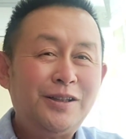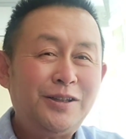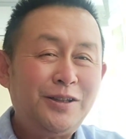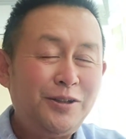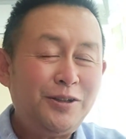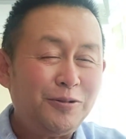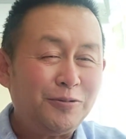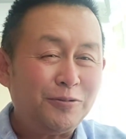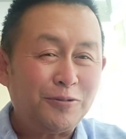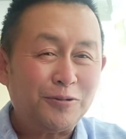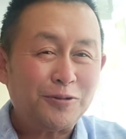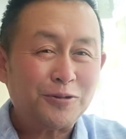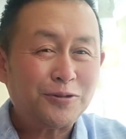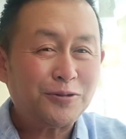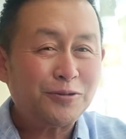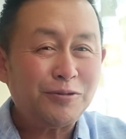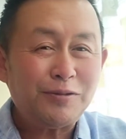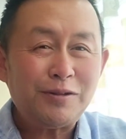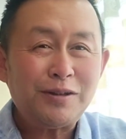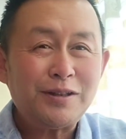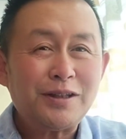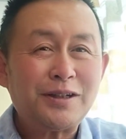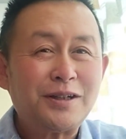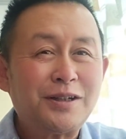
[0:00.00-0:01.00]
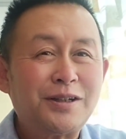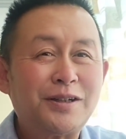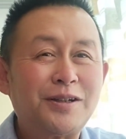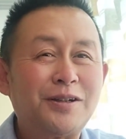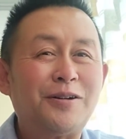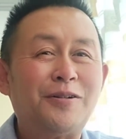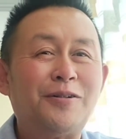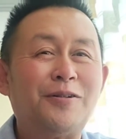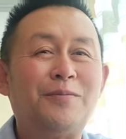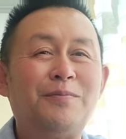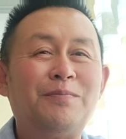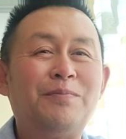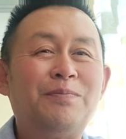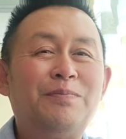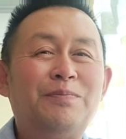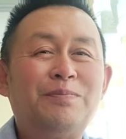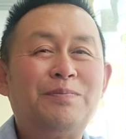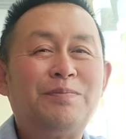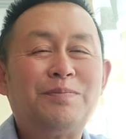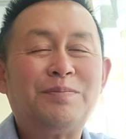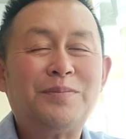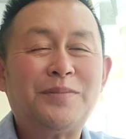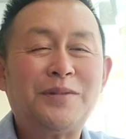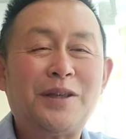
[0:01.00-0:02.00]
九岁的时候，
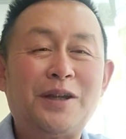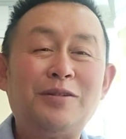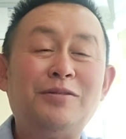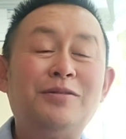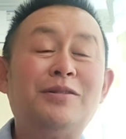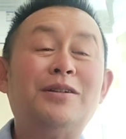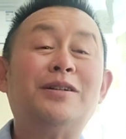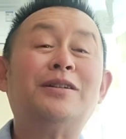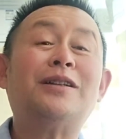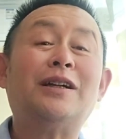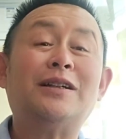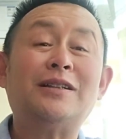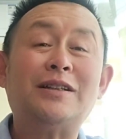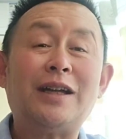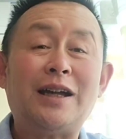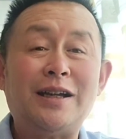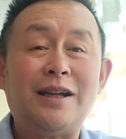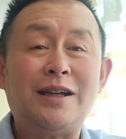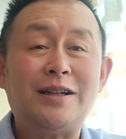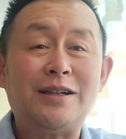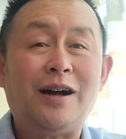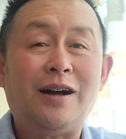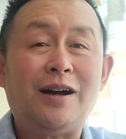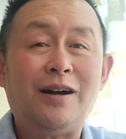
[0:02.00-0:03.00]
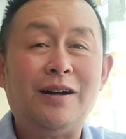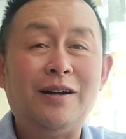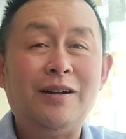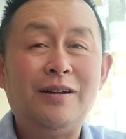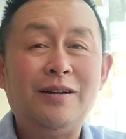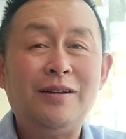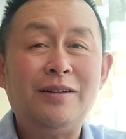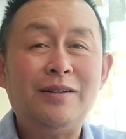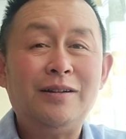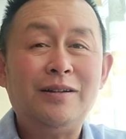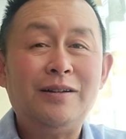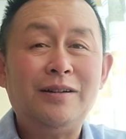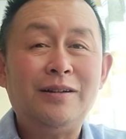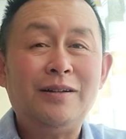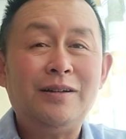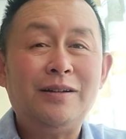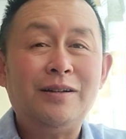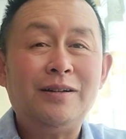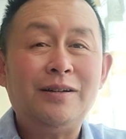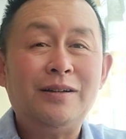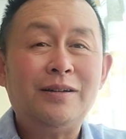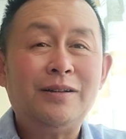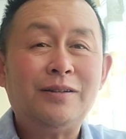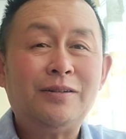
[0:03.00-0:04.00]
他就能登台演唱，
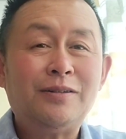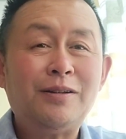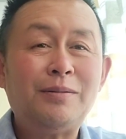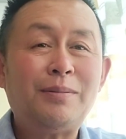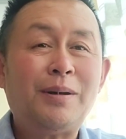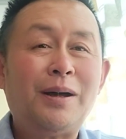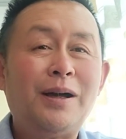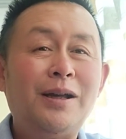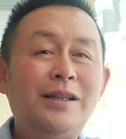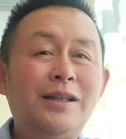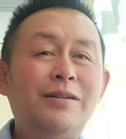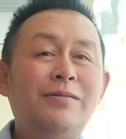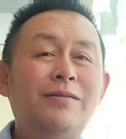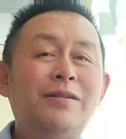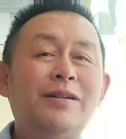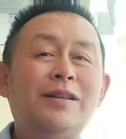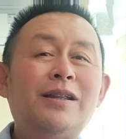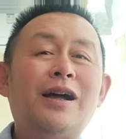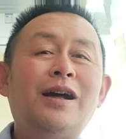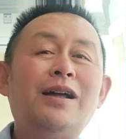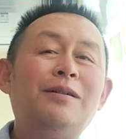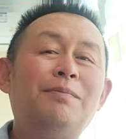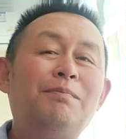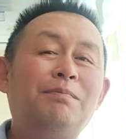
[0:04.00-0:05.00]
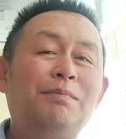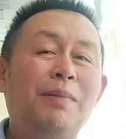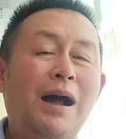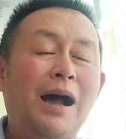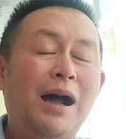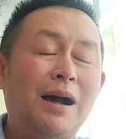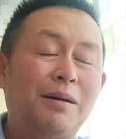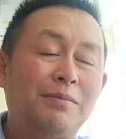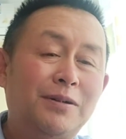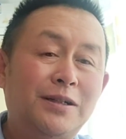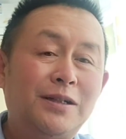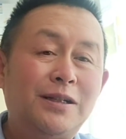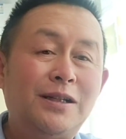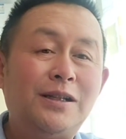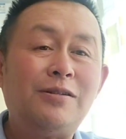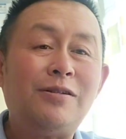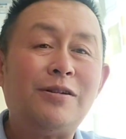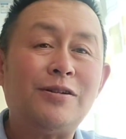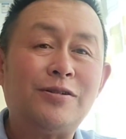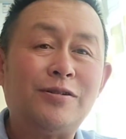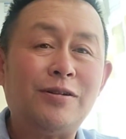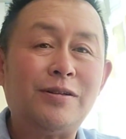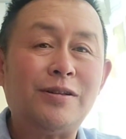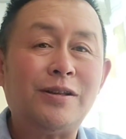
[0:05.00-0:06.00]
对吧？因为他的爸爸是音
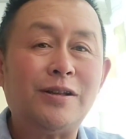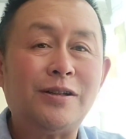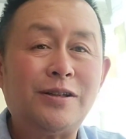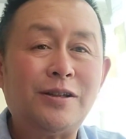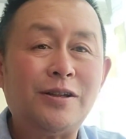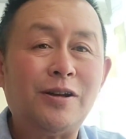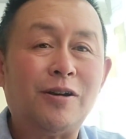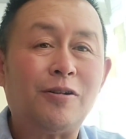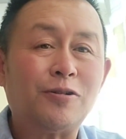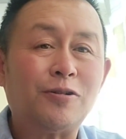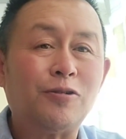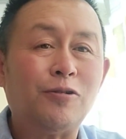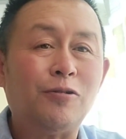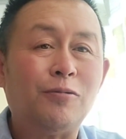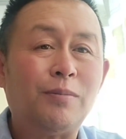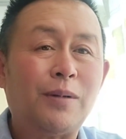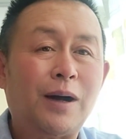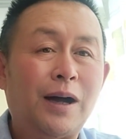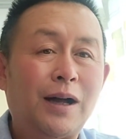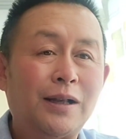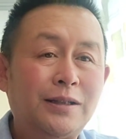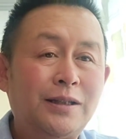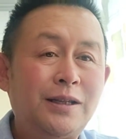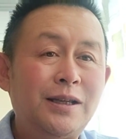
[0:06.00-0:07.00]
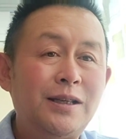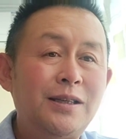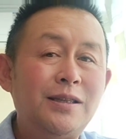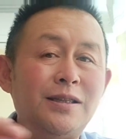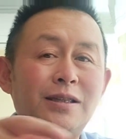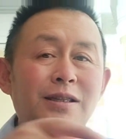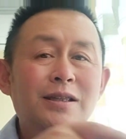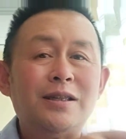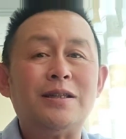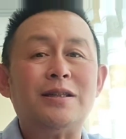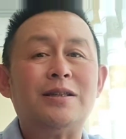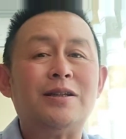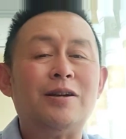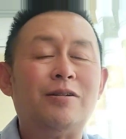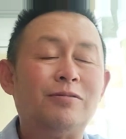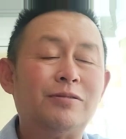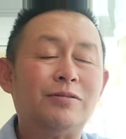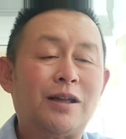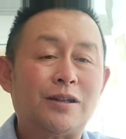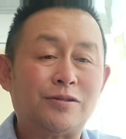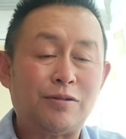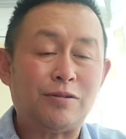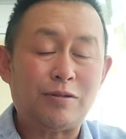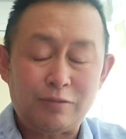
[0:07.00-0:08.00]
乐学院的教授嘛，亲自
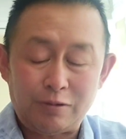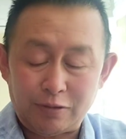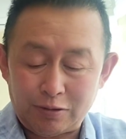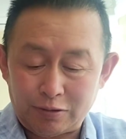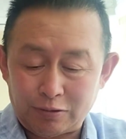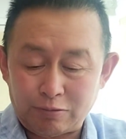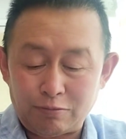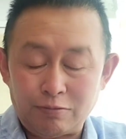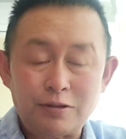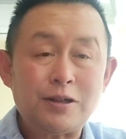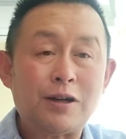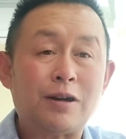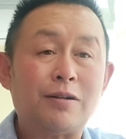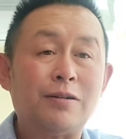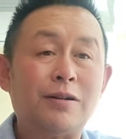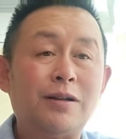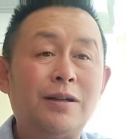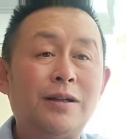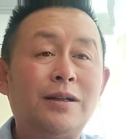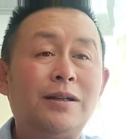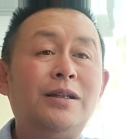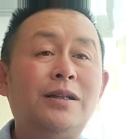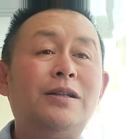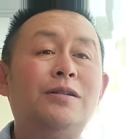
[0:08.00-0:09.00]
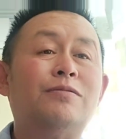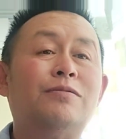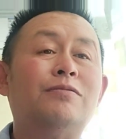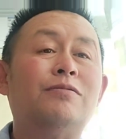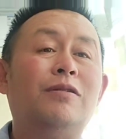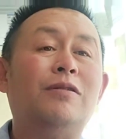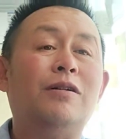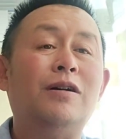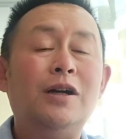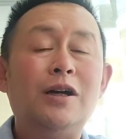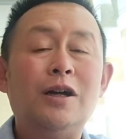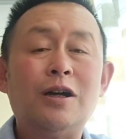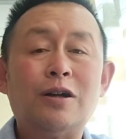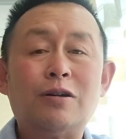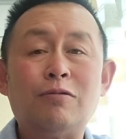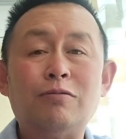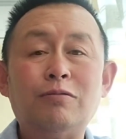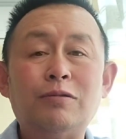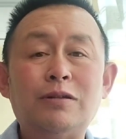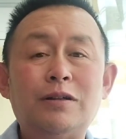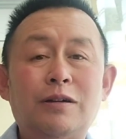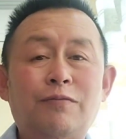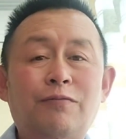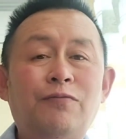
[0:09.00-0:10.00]
教他，所以说从小的这个艺术
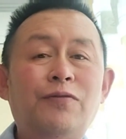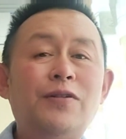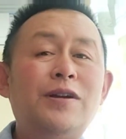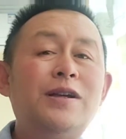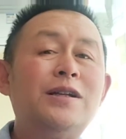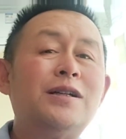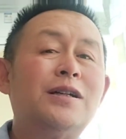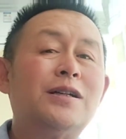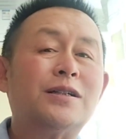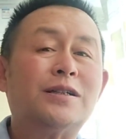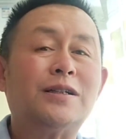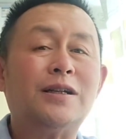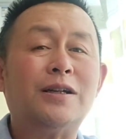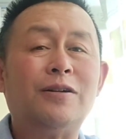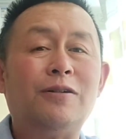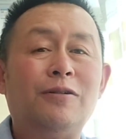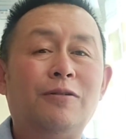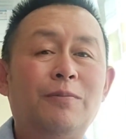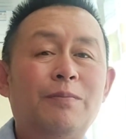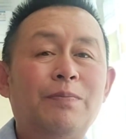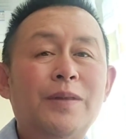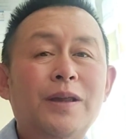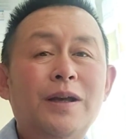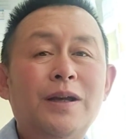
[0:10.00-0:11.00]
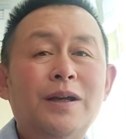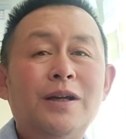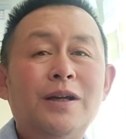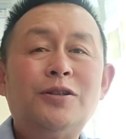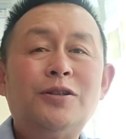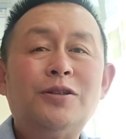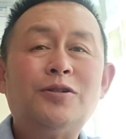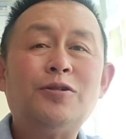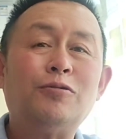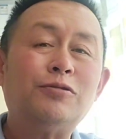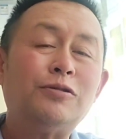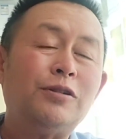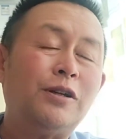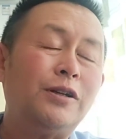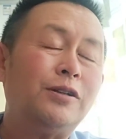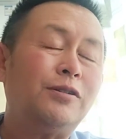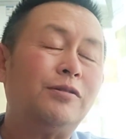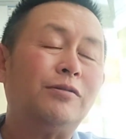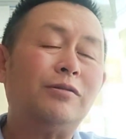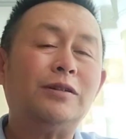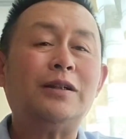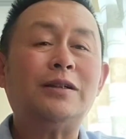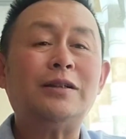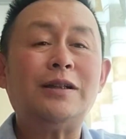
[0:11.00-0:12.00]
功底非常深厚。九岁
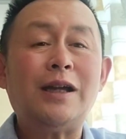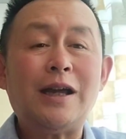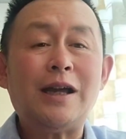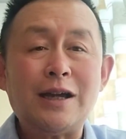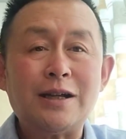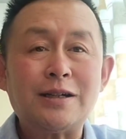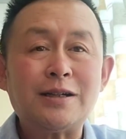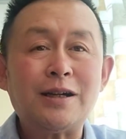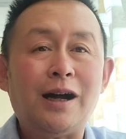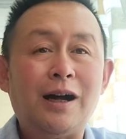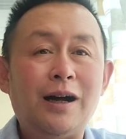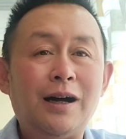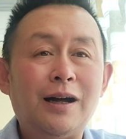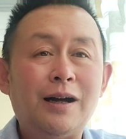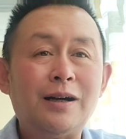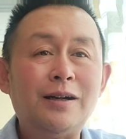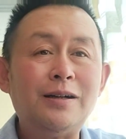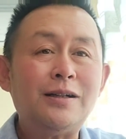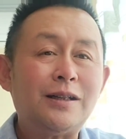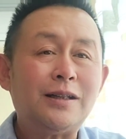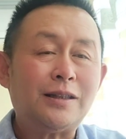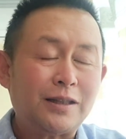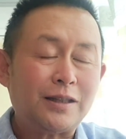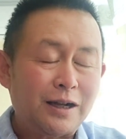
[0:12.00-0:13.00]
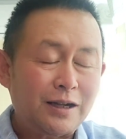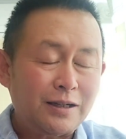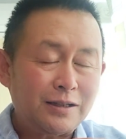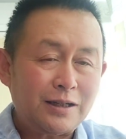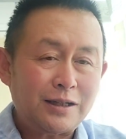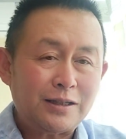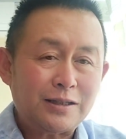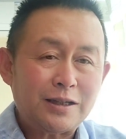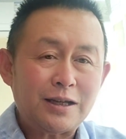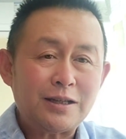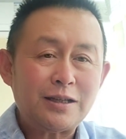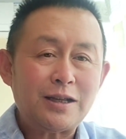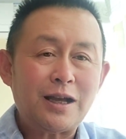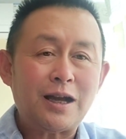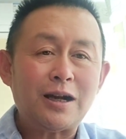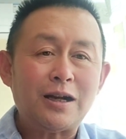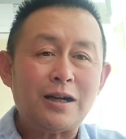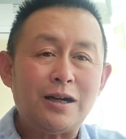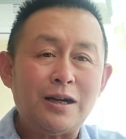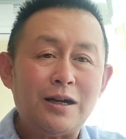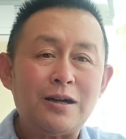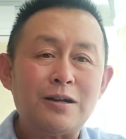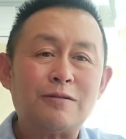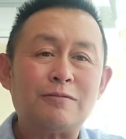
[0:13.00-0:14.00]
就能登台演唱，而且当年参加
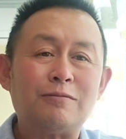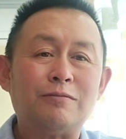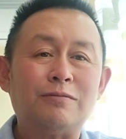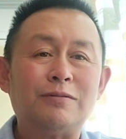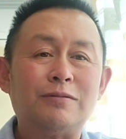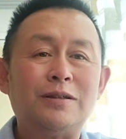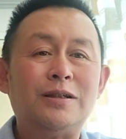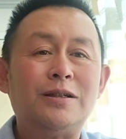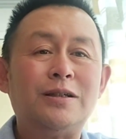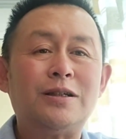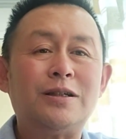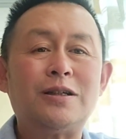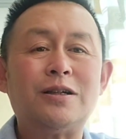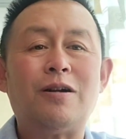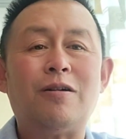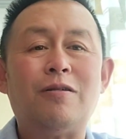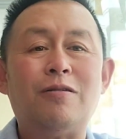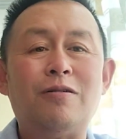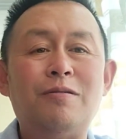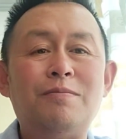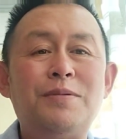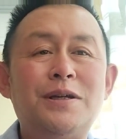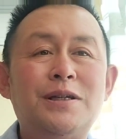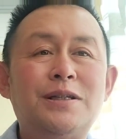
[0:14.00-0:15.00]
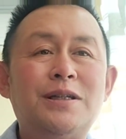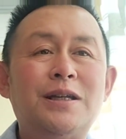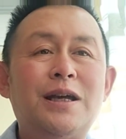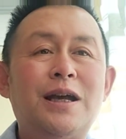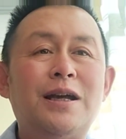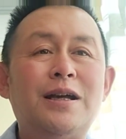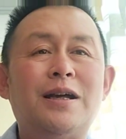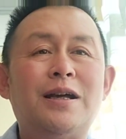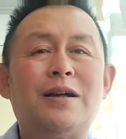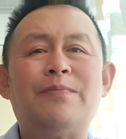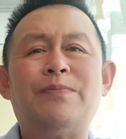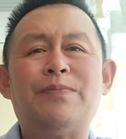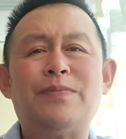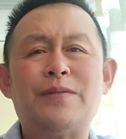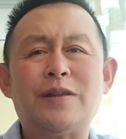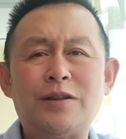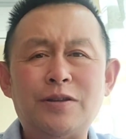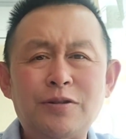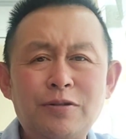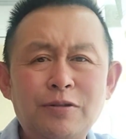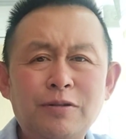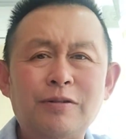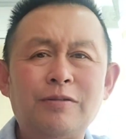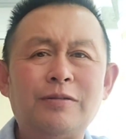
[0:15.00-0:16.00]
各种的少儿比赛呀，他
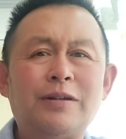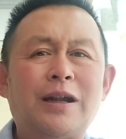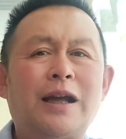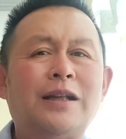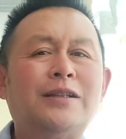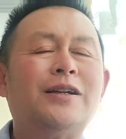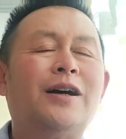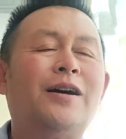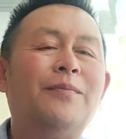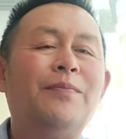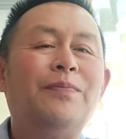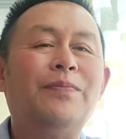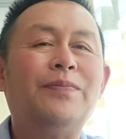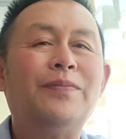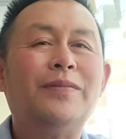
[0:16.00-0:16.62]
去都拿奖。